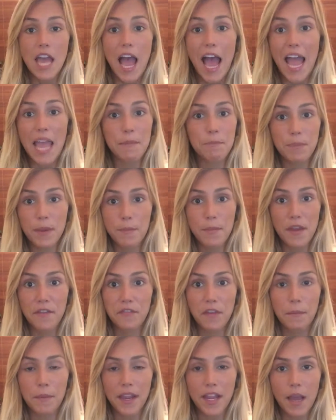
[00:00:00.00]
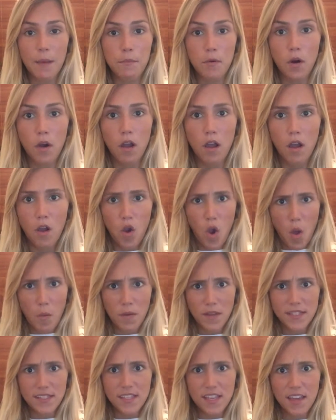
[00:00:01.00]
A MPB FM acabou. Como
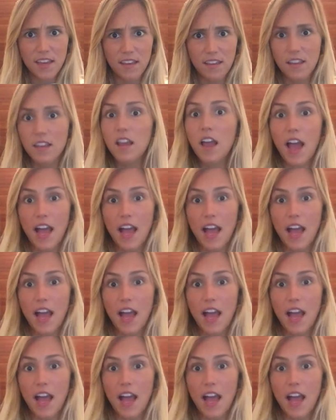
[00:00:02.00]
assim?